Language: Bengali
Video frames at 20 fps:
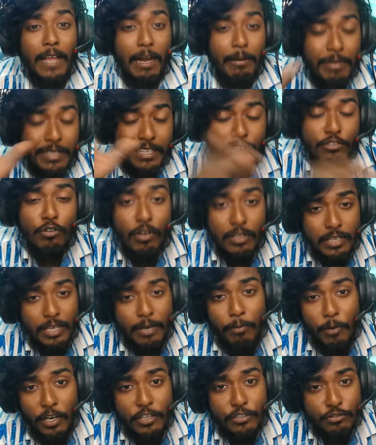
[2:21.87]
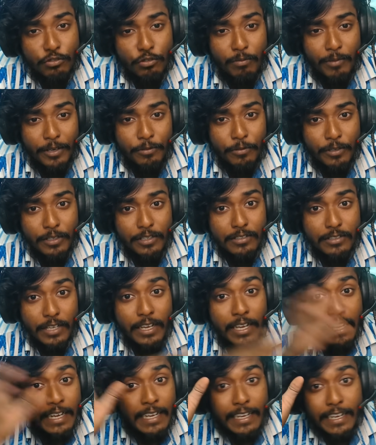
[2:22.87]
আমাদের কথা বলার সময় হয়েছে
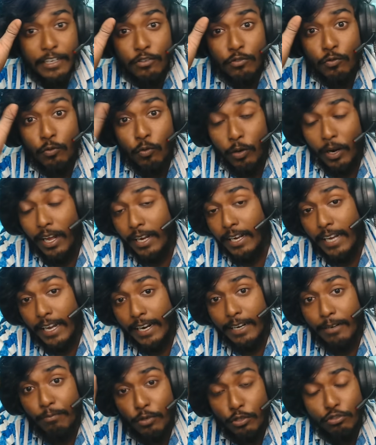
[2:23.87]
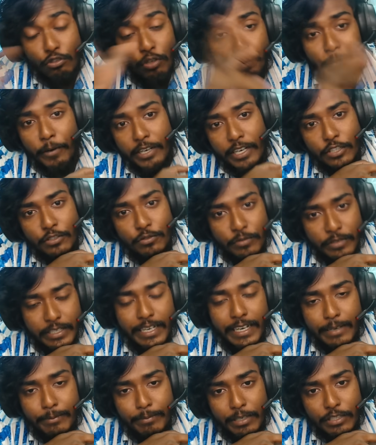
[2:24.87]
এই কুলাঙ্গারের মন্তব্যটা শুনেন
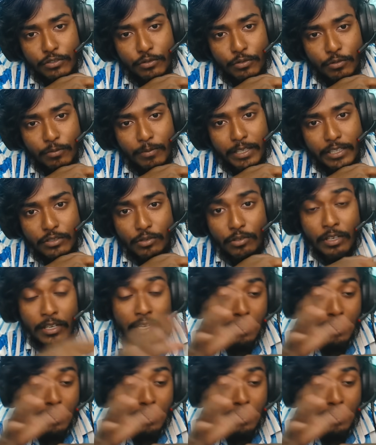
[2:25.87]
একবার শুধুমাত্র